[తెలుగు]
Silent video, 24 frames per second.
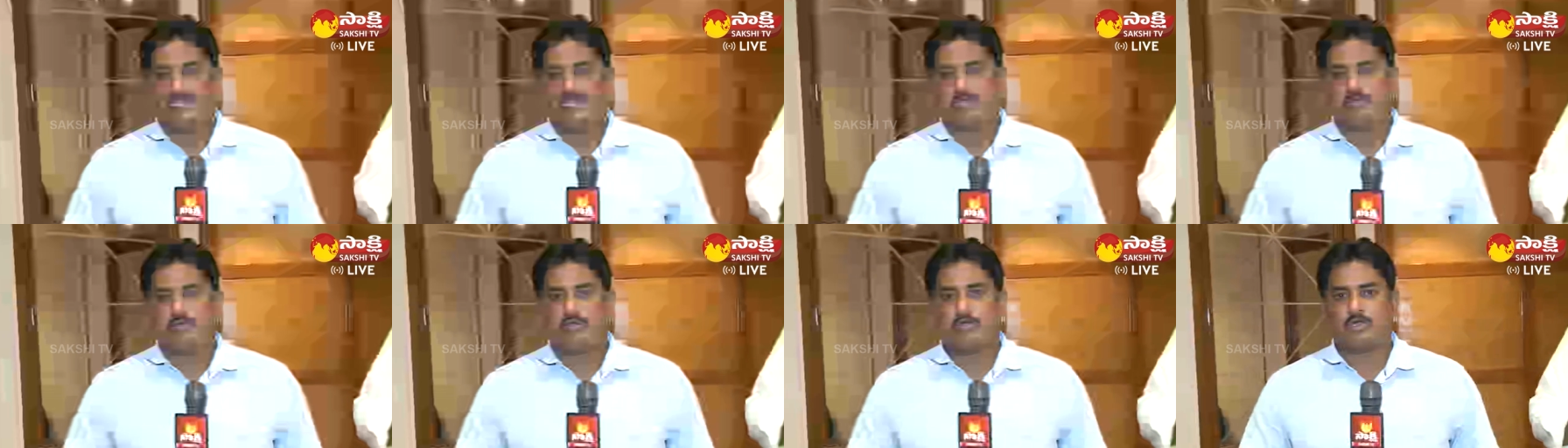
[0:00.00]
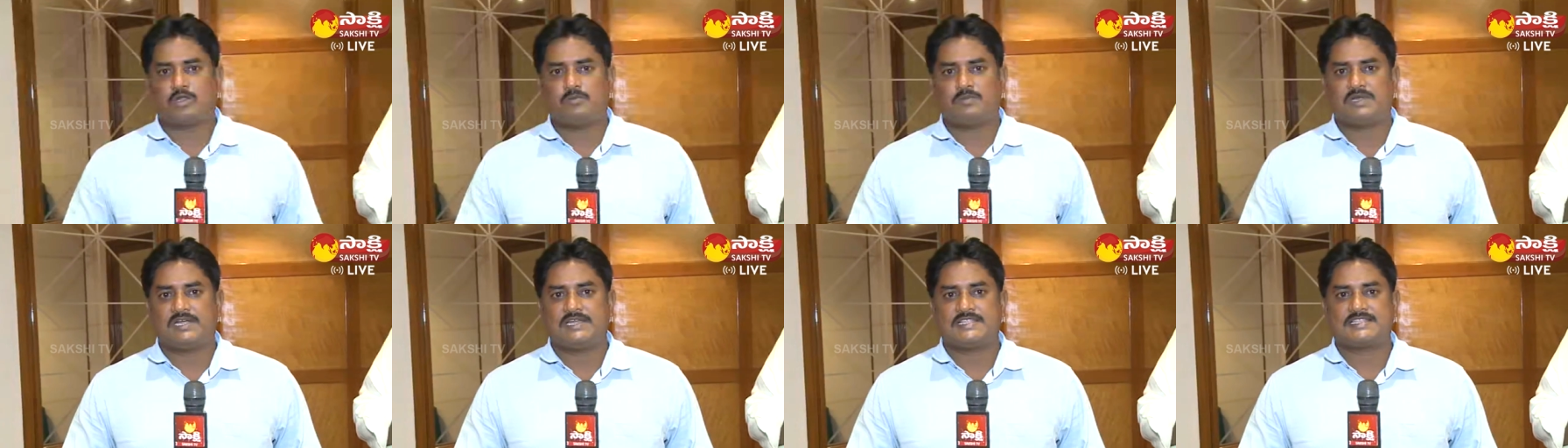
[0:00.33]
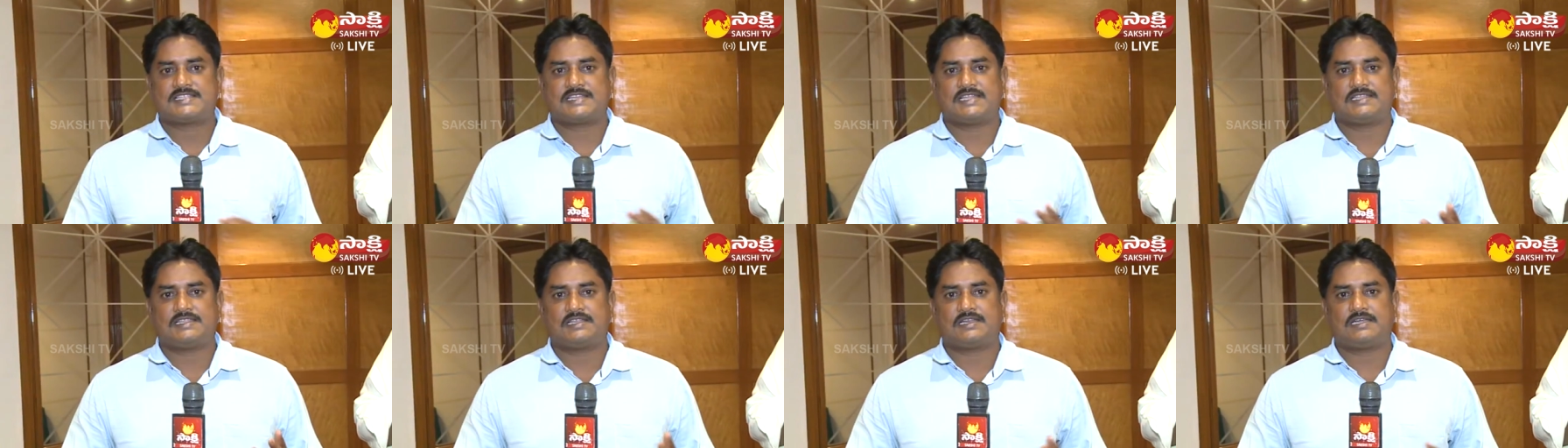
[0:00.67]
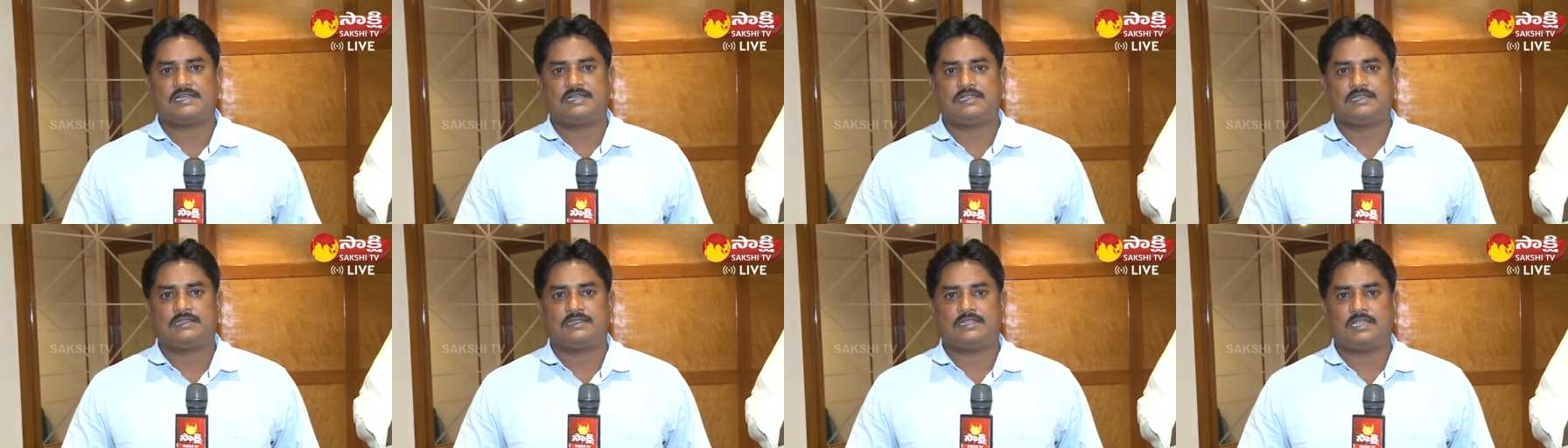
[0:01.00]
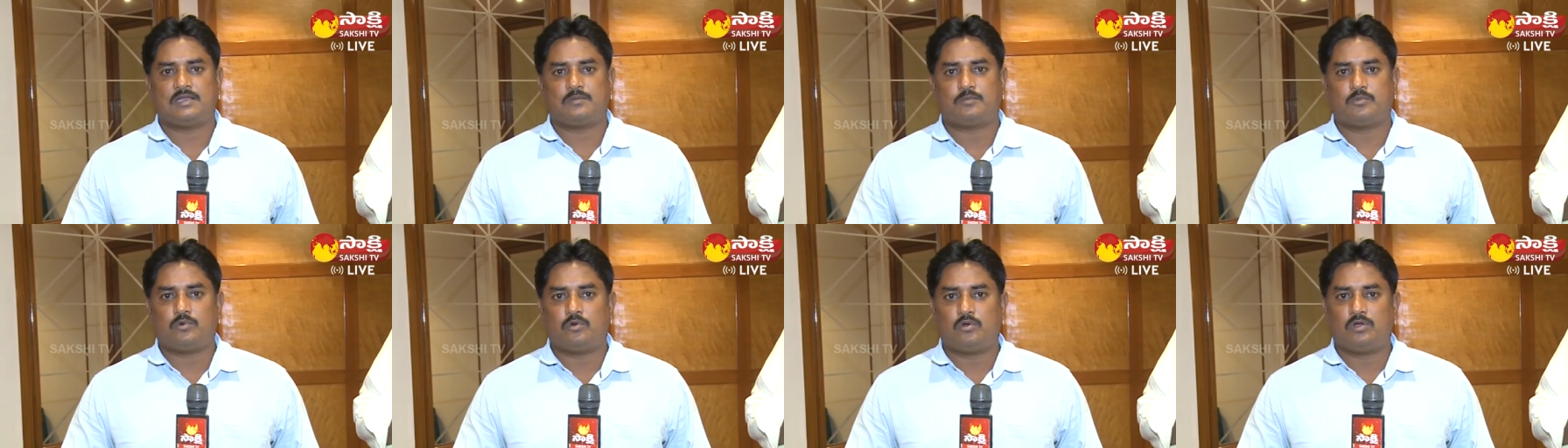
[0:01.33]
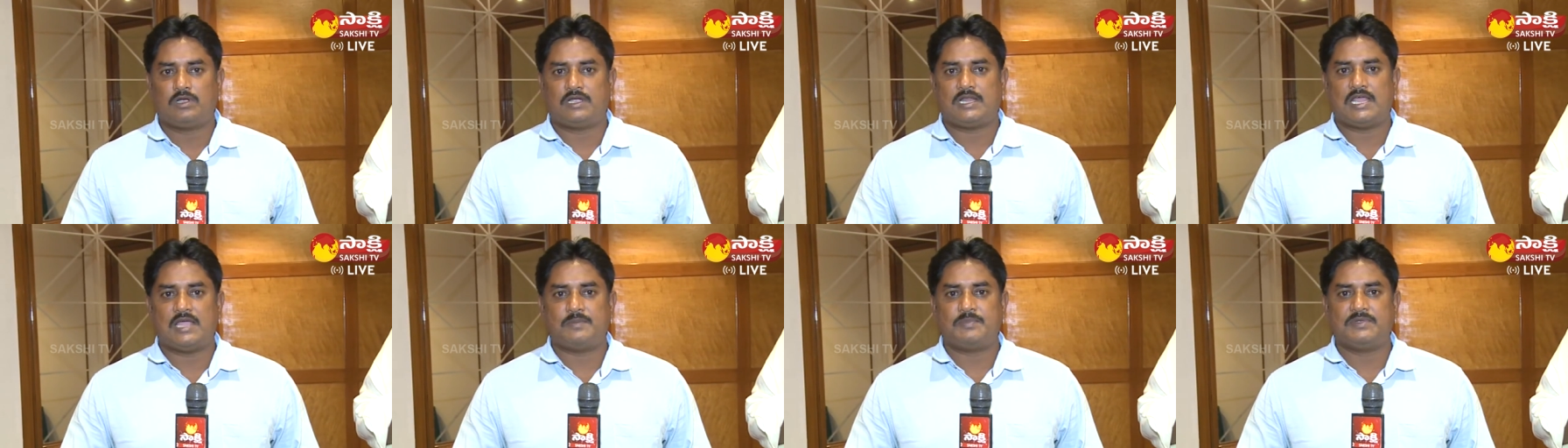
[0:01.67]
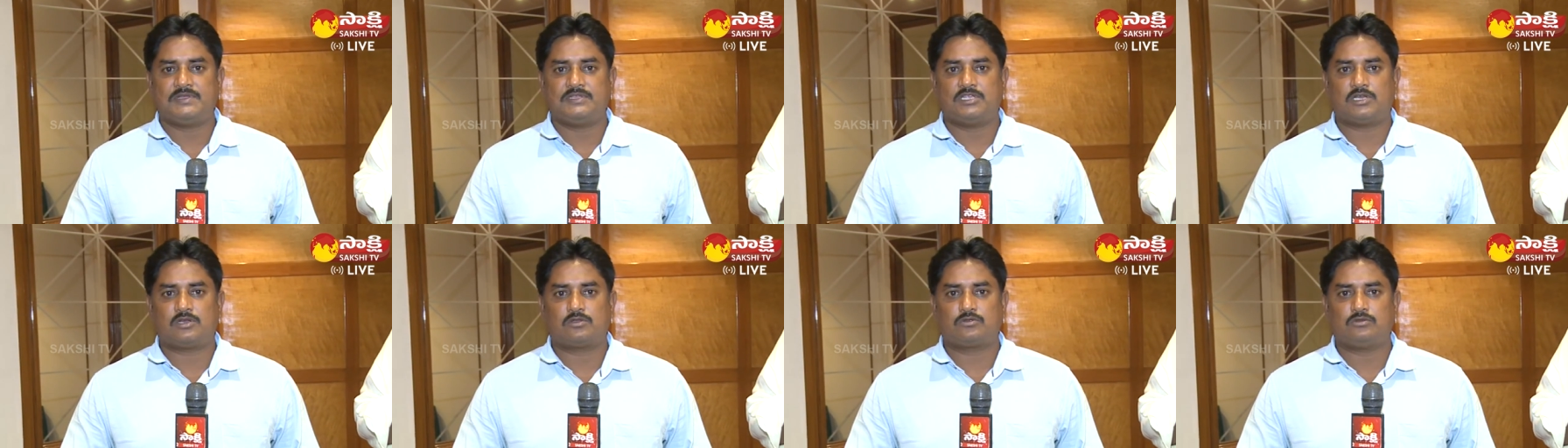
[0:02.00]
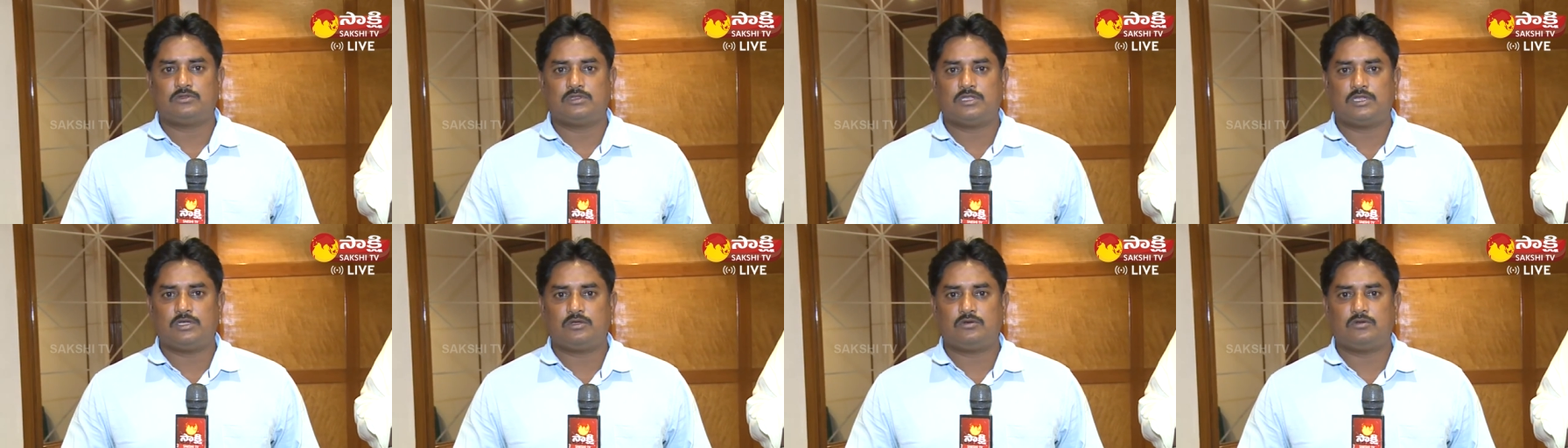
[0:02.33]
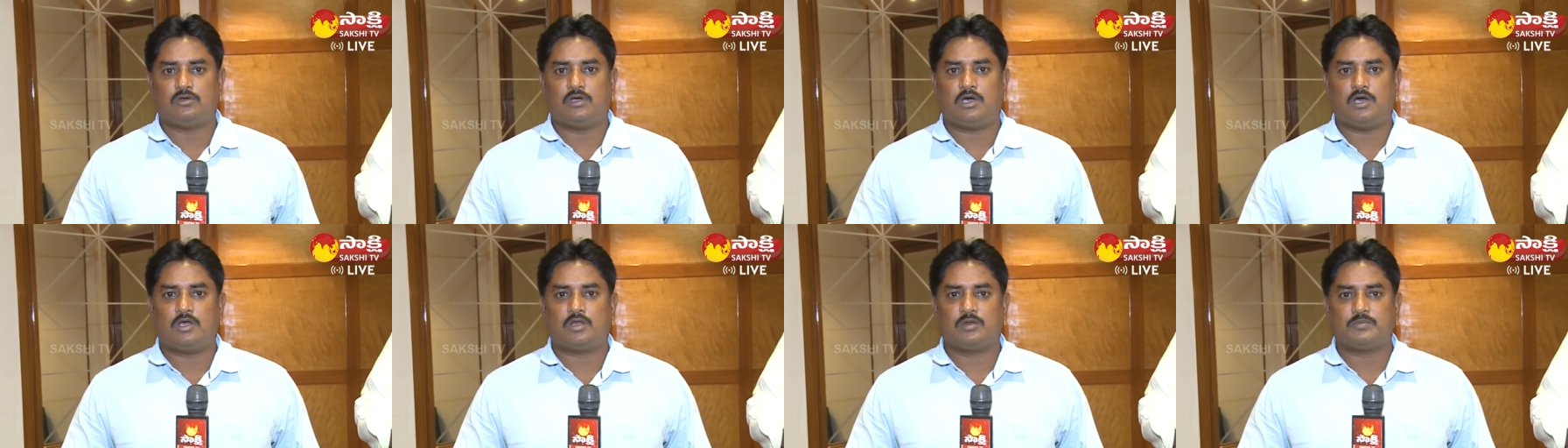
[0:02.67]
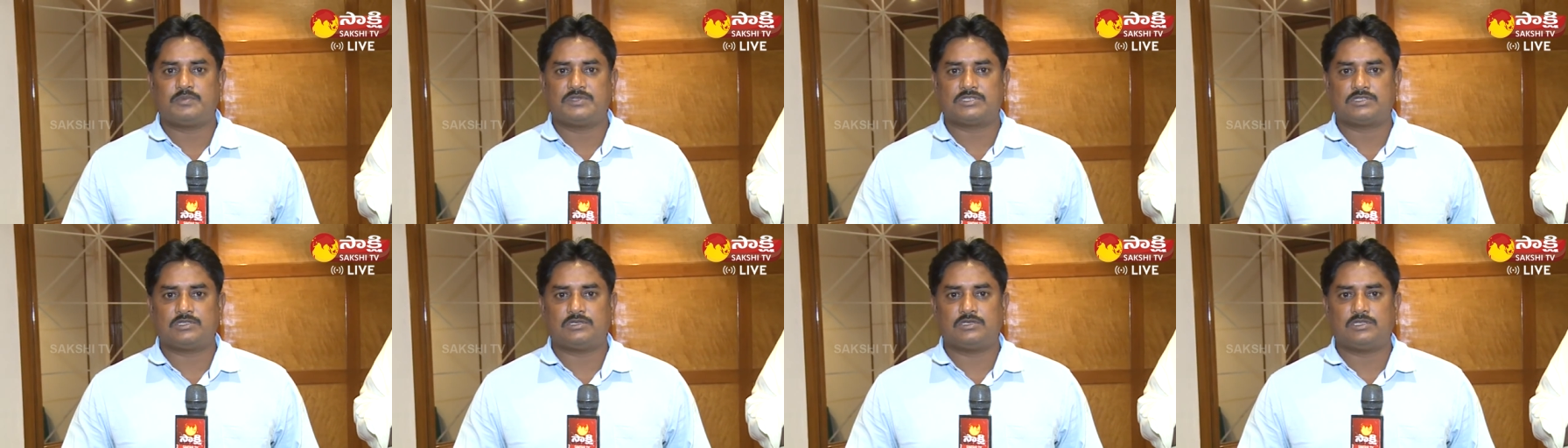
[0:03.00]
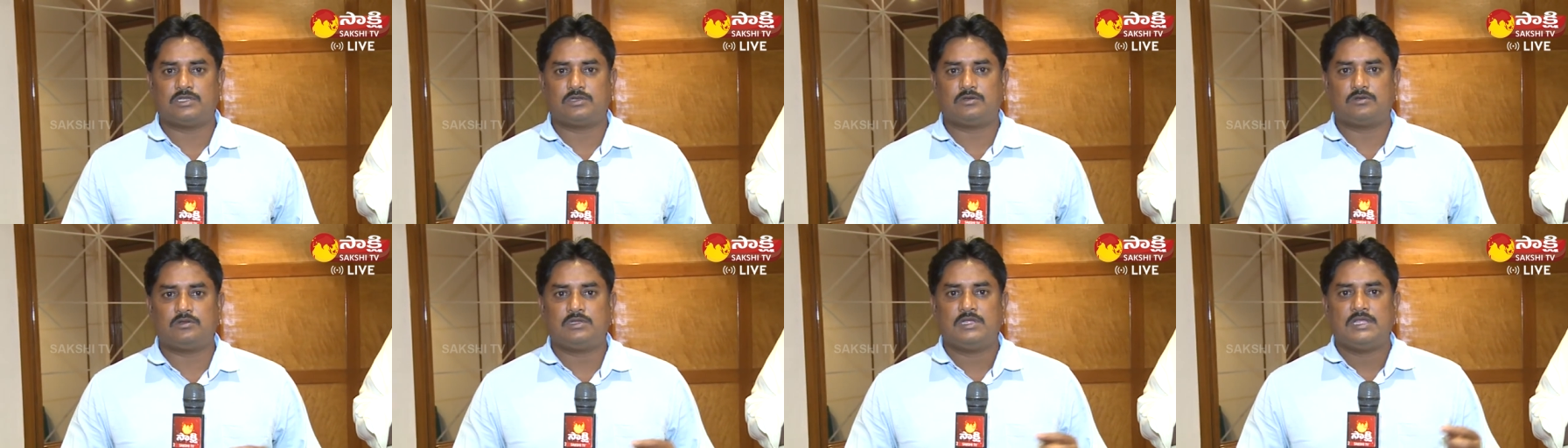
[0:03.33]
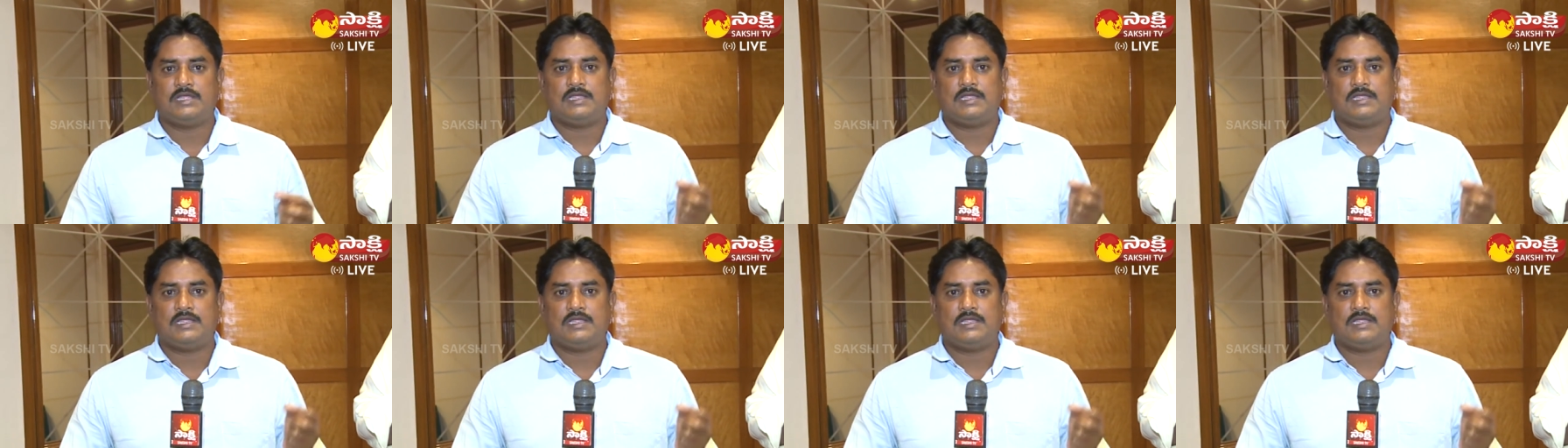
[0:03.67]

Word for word: ఎమ్మెల్యే కోటంరెడ్డి శ్రీధర్రెడ్డి తన ఫోన్ ట్యాపింగ్ జరుగుతుందంటూ ఆరోపిస్తున్నారు